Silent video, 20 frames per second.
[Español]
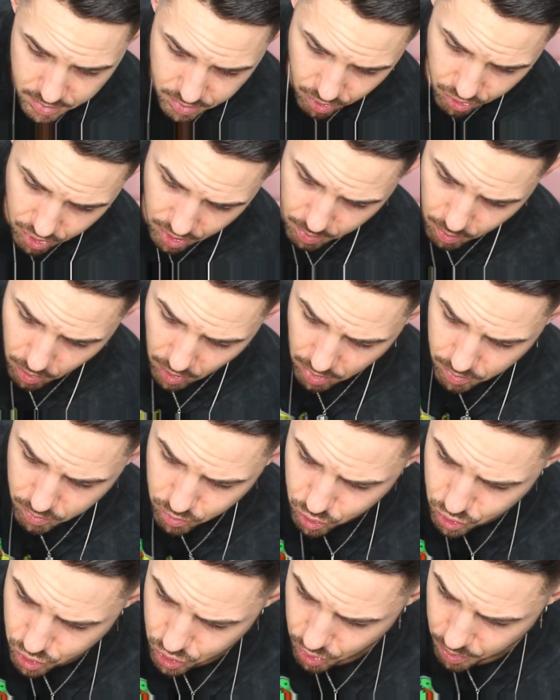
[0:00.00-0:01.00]
No sé, molan
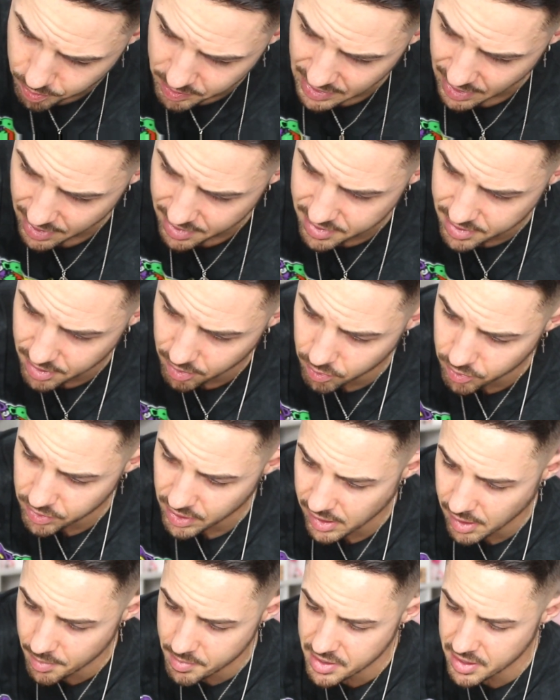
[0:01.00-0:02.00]
mucho. Mirad,
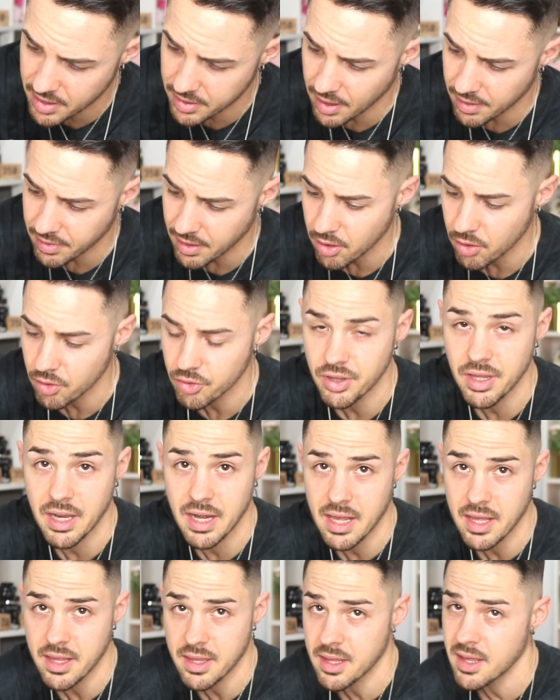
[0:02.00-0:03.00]
segunda camiseta, tengo
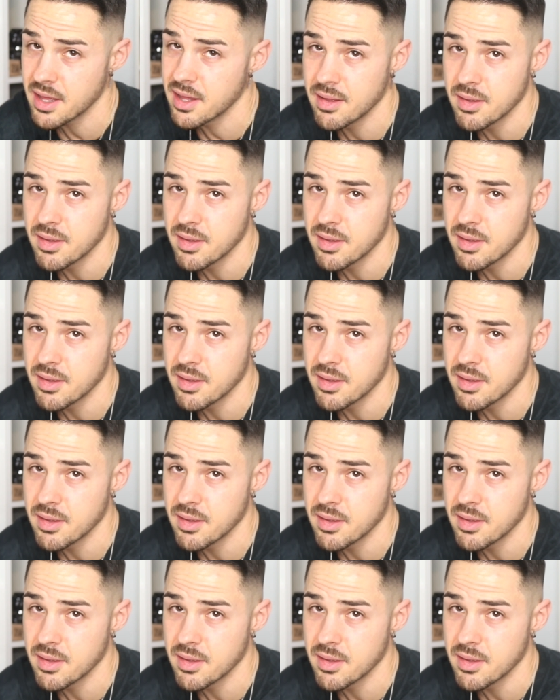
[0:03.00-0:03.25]
tres